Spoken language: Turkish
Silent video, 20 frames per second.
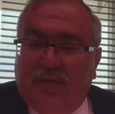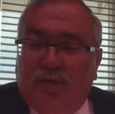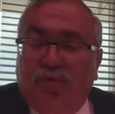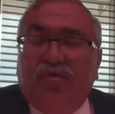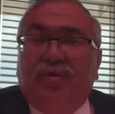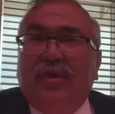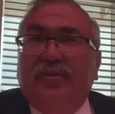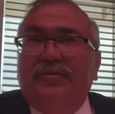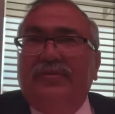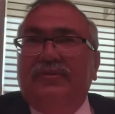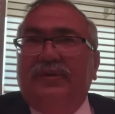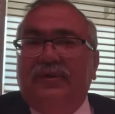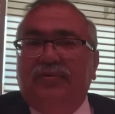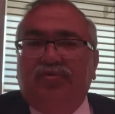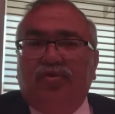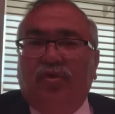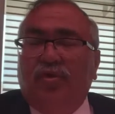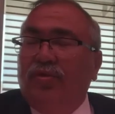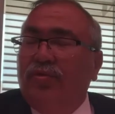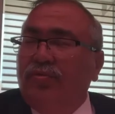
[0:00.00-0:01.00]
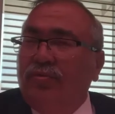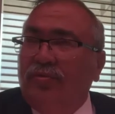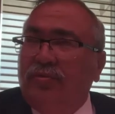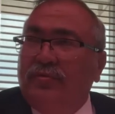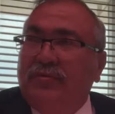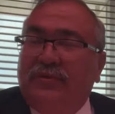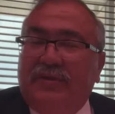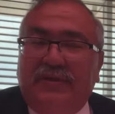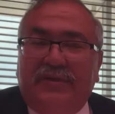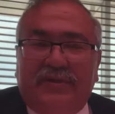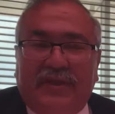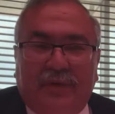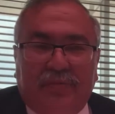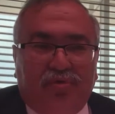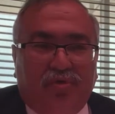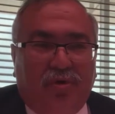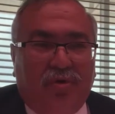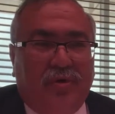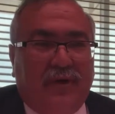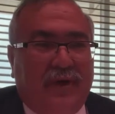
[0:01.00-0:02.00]
Ülkemizde sorun
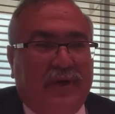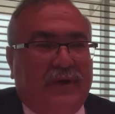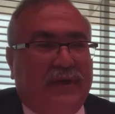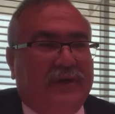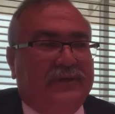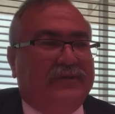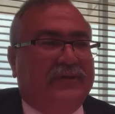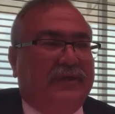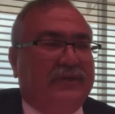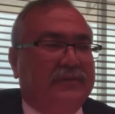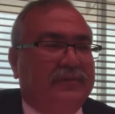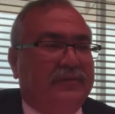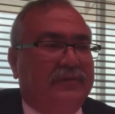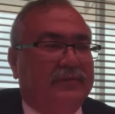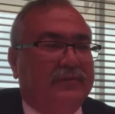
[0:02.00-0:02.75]
sistem sorunu arkadaşlar.